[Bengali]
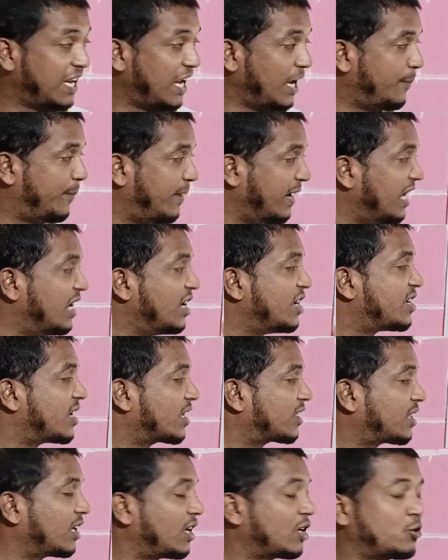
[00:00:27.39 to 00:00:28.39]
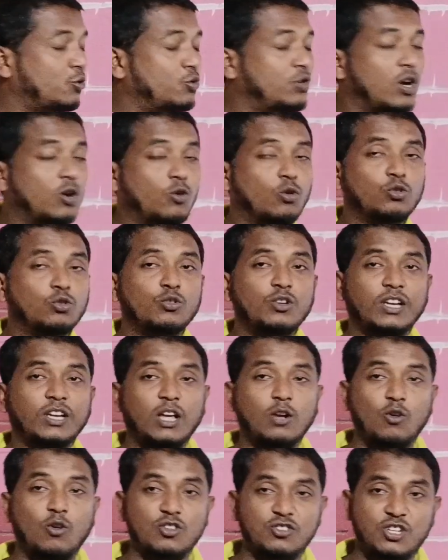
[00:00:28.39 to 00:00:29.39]
এই বিল্ডিংটাতে টোটাল কত
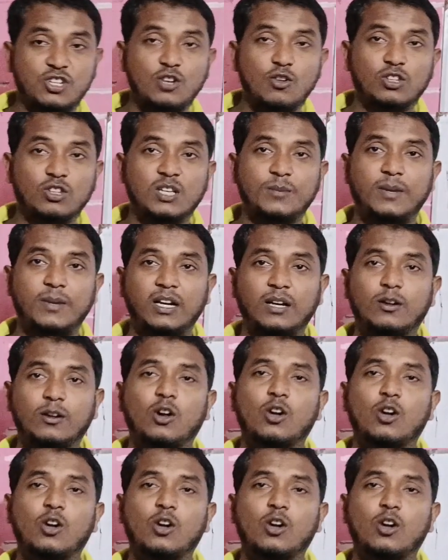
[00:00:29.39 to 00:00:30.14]
টাকা কস্টিং হতে পারে